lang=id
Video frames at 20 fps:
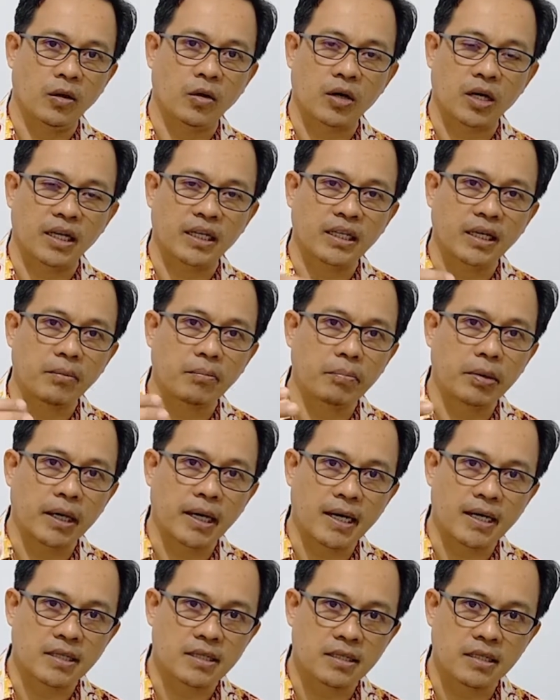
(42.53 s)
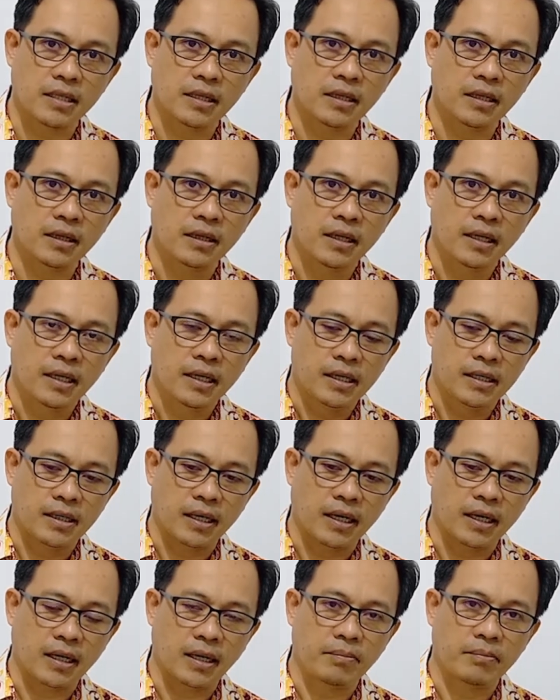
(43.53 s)
orang yang berhasil
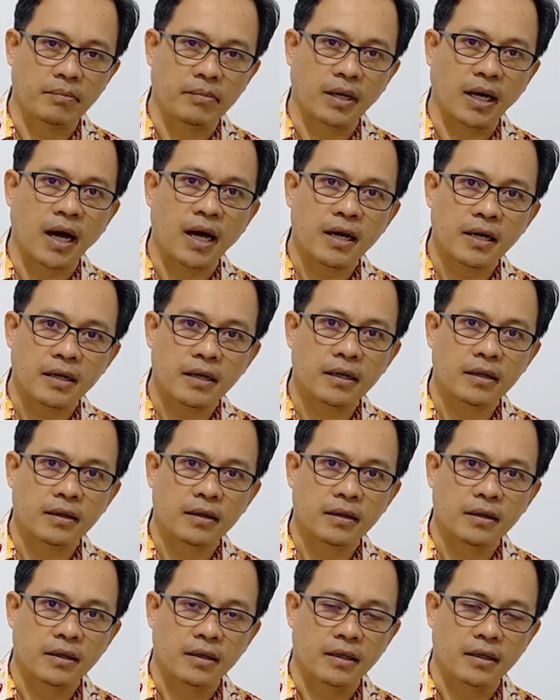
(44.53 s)
dalam karir,